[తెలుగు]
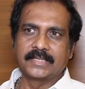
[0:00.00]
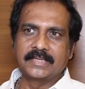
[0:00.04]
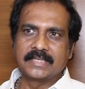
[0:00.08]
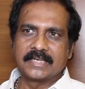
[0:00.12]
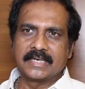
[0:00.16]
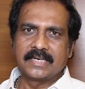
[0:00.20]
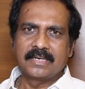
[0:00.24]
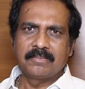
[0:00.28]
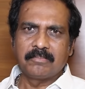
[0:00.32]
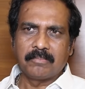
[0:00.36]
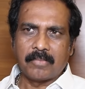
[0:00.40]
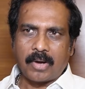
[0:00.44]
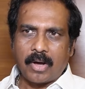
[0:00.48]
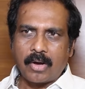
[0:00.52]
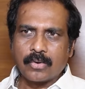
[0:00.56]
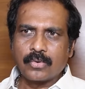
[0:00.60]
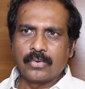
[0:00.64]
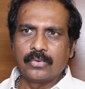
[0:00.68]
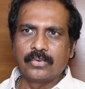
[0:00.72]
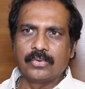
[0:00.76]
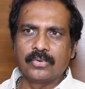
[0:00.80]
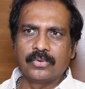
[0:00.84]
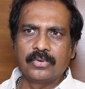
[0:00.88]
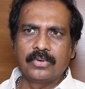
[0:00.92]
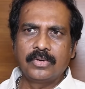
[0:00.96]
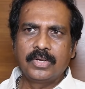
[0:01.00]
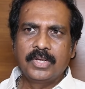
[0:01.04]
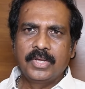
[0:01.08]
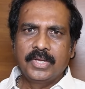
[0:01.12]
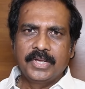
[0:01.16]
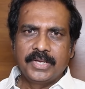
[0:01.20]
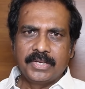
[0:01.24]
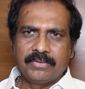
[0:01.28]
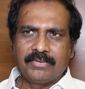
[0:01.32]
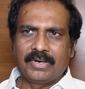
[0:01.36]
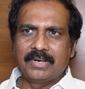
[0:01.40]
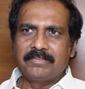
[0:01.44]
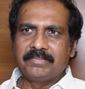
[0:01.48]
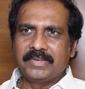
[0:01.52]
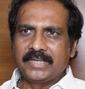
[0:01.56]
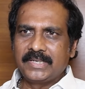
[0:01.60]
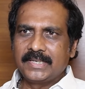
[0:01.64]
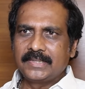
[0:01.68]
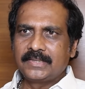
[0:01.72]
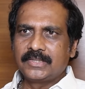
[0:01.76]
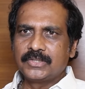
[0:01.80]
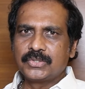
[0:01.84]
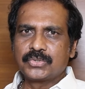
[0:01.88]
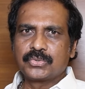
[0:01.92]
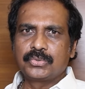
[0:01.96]
ఎందుకంటే మాకు ఇవాళ మీరే
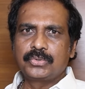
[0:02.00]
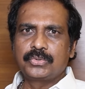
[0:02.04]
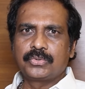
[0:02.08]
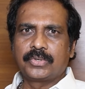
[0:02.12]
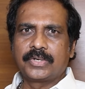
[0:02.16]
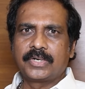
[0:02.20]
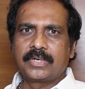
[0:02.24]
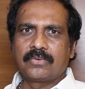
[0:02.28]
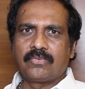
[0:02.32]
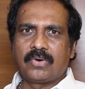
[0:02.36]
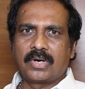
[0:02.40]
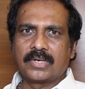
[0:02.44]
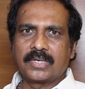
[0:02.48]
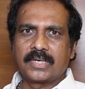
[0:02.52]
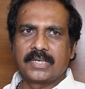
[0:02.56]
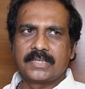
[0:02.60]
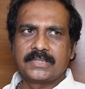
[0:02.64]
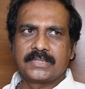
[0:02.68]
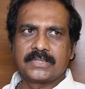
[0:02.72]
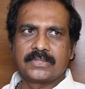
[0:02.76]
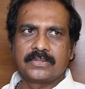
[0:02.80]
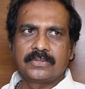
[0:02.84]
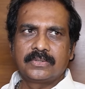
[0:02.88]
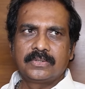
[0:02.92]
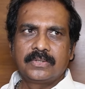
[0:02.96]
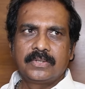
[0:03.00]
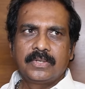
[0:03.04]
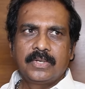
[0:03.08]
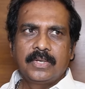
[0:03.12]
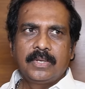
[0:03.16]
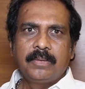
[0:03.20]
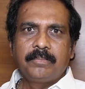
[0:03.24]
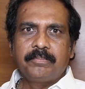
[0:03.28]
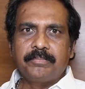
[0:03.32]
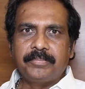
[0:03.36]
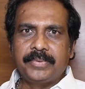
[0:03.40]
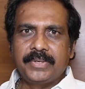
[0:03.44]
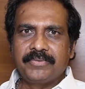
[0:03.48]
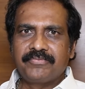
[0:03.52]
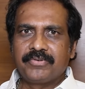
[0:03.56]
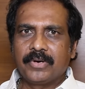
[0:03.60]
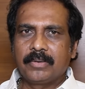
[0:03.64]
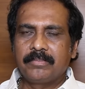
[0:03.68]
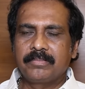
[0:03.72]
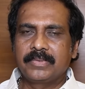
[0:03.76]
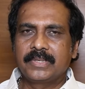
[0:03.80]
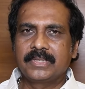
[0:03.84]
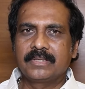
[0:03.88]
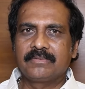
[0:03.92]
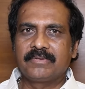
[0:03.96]
తీసుకుని చూడండి ఓటర్ లిస్టు
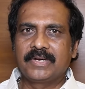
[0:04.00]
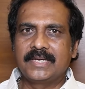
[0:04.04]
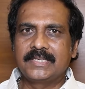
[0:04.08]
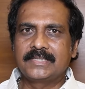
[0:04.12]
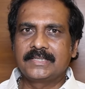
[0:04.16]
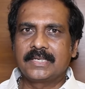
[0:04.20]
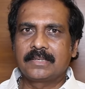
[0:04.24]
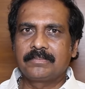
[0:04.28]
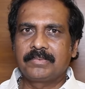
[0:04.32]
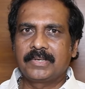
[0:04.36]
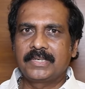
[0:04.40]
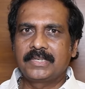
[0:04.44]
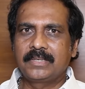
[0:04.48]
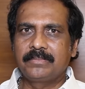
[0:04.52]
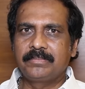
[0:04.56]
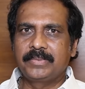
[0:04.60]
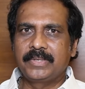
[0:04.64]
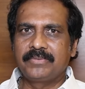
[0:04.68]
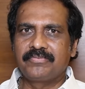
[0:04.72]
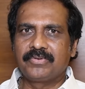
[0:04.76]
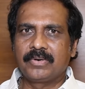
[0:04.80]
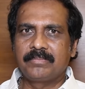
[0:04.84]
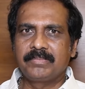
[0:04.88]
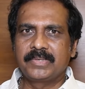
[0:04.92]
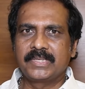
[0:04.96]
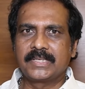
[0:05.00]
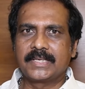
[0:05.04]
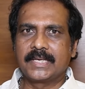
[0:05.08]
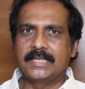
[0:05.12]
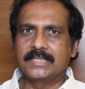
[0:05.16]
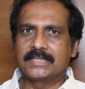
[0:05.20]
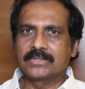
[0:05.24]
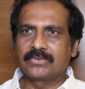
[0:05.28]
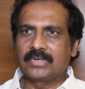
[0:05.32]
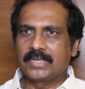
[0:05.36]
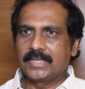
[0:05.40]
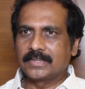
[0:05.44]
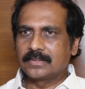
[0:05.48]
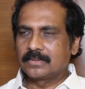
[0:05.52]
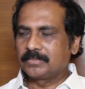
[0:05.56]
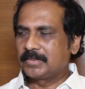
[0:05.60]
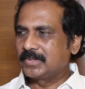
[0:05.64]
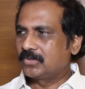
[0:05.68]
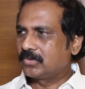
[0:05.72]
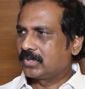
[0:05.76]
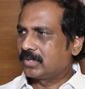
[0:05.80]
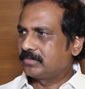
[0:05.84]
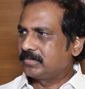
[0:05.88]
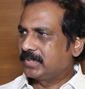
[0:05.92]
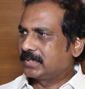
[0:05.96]
బీఫామ్ మీద వైఎస్ఆర్ పార్టీ బీఫామ్ మీద గెలిచిన వాళ్ళు
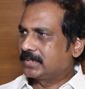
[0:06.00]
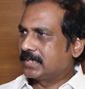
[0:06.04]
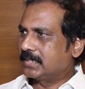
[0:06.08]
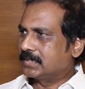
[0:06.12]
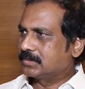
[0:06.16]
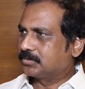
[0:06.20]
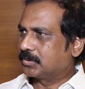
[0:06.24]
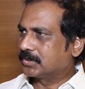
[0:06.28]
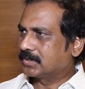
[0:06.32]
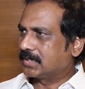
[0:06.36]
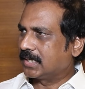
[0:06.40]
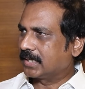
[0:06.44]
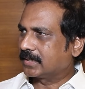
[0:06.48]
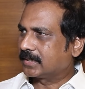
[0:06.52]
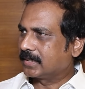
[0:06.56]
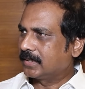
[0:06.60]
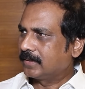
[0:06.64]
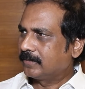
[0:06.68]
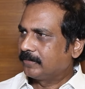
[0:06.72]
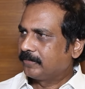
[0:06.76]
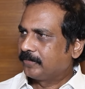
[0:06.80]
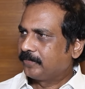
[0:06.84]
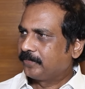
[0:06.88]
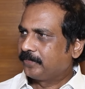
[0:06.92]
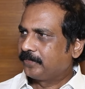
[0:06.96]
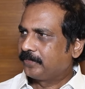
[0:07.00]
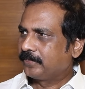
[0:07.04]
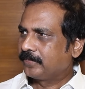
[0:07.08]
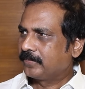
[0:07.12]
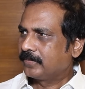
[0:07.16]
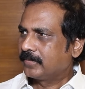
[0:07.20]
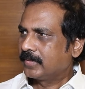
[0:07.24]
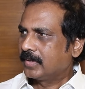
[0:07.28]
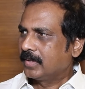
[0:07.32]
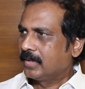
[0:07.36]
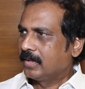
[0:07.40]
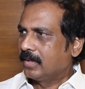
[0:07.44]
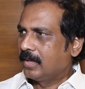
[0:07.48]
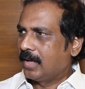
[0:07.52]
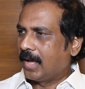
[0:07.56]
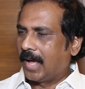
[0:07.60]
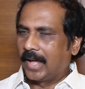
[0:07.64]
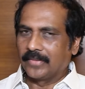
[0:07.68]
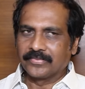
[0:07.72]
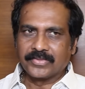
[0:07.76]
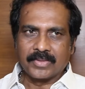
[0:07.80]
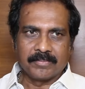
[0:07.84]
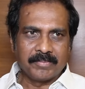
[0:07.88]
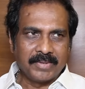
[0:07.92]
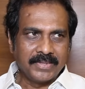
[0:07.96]
ఎంతమంది ఉన్నారో మీకు తెలిసిపోద్ది లెక్క
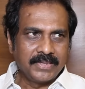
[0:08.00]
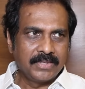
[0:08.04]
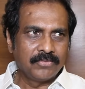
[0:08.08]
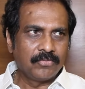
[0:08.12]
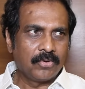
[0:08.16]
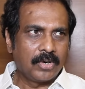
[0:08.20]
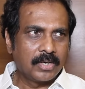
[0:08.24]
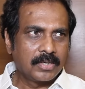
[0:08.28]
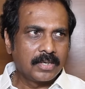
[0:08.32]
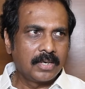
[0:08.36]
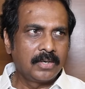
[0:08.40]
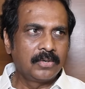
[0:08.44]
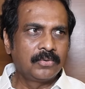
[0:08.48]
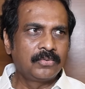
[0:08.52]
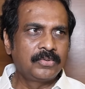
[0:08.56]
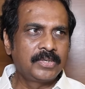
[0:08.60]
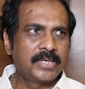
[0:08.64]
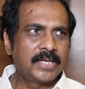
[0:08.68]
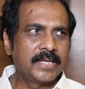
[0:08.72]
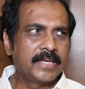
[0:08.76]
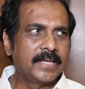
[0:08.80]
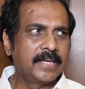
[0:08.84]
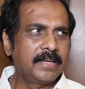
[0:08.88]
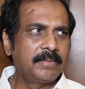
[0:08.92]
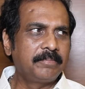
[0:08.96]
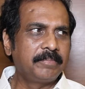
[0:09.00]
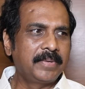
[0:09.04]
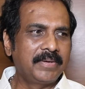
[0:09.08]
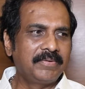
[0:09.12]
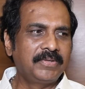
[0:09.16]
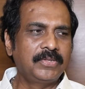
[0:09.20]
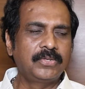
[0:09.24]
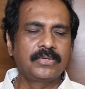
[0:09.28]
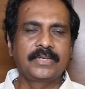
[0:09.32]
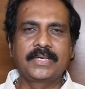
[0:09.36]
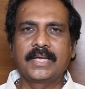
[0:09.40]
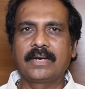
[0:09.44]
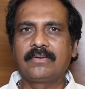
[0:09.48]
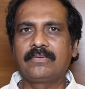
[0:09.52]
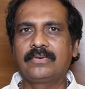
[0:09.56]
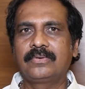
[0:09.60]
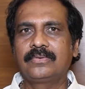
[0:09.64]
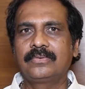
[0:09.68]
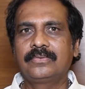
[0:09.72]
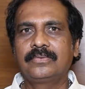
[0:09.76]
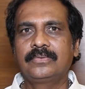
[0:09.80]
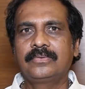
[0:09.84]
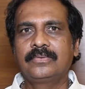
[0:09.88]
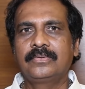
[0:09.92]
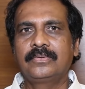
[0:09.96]
అంతమంది ఓటర్లు ఉంటే మేము ఎందుకు గెలవం
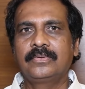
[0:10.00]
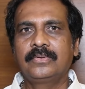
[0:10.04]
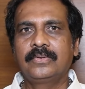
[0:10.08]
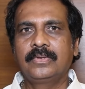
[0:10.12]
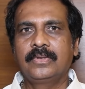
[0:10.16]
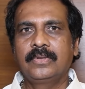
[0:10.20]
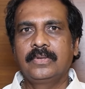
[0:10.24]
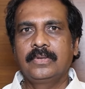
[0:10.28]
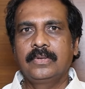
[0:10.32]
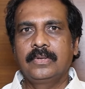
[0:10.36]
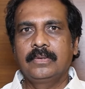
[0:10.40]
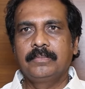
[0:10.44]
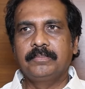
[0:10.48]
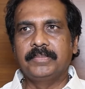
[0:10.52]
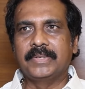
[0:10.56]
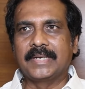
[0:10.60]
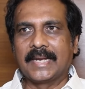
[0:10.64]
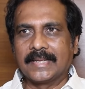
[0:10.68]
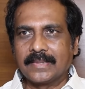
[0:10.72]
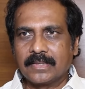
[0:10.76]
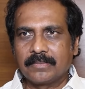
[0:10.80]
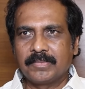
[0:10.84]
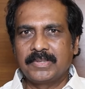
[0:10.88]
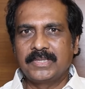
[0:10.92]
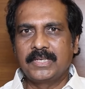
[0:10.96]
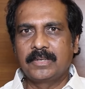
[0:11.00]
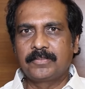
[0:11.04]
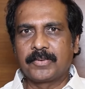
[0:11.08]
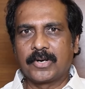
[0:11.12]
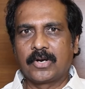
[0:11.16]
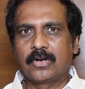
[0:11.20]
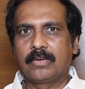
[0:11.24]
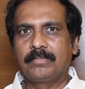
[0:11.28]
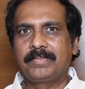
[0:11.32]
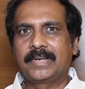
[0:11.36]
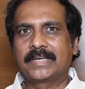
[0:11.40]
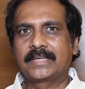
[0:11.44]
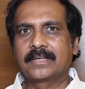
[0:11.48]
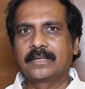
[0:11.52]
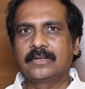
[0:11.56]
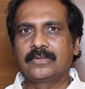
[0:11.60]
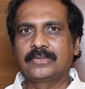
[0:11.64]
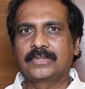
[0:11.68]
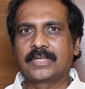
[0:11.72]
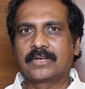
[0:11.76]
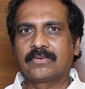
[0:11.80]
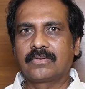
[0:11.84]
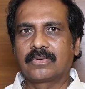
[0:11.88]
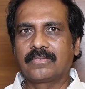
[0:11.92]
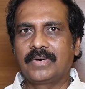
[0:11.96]
మీరు ఎంతమందిని ప్రలోభ
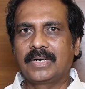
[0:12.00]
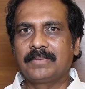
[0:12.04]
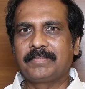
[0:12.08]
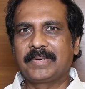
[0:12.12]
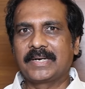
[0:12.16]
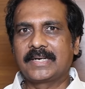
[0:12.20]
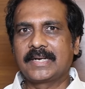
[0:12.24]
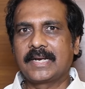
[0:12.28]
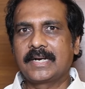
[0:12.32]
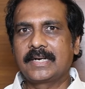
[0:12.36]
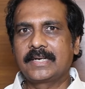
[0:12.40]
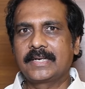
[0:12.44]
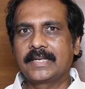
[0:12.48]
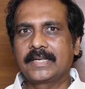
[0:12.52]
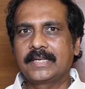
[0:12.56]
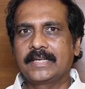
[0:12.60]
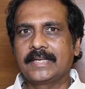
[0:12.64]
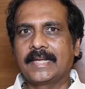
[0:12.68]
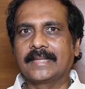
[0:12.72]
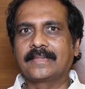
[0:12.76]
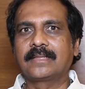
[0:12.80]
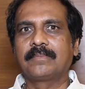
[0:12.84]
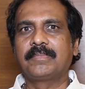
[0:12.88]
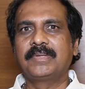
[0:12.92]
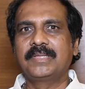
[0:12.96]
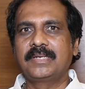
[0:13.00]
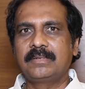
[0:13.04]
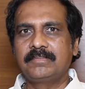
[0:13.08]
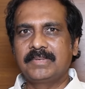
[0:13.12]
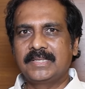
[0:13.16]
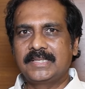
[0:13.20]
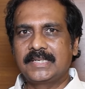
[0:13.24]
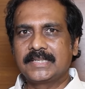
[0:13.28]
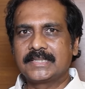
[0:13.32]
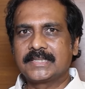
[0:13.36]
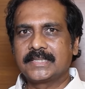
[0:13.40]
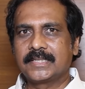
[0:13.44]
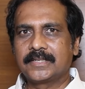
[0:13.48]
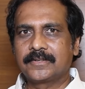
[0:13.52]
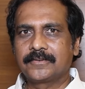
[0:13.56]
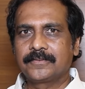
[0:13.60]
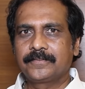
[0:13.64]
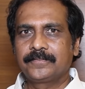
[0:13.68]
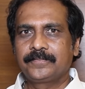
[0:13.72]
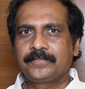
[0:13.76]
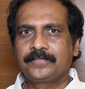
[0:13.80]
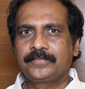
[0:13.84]
పెట్టగలుగుతారు ఒకవేళ పెట్టాలంటే ఎంతమందిని బెదిరిస్తారు